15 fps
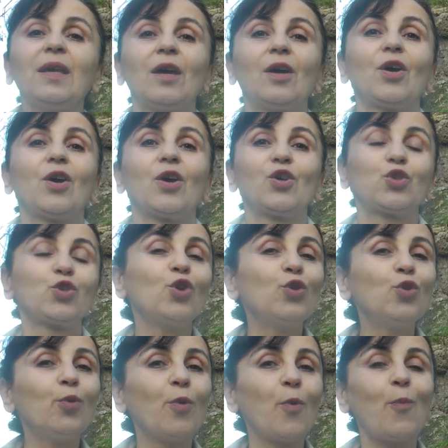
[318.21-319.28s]
euh, je
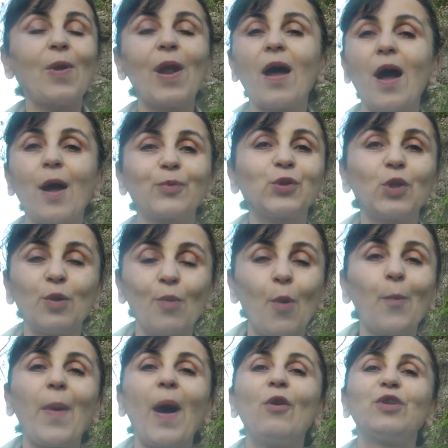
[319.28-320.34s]
ne me plains absolument
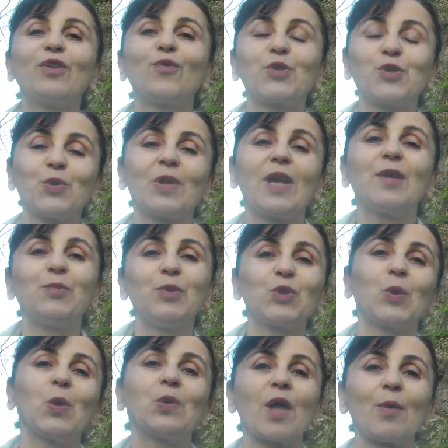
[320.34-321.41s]
pas au niveau soleil
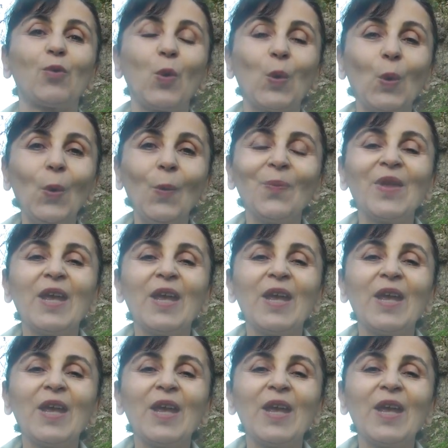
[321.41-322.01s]
puisque l'on a beaucoup.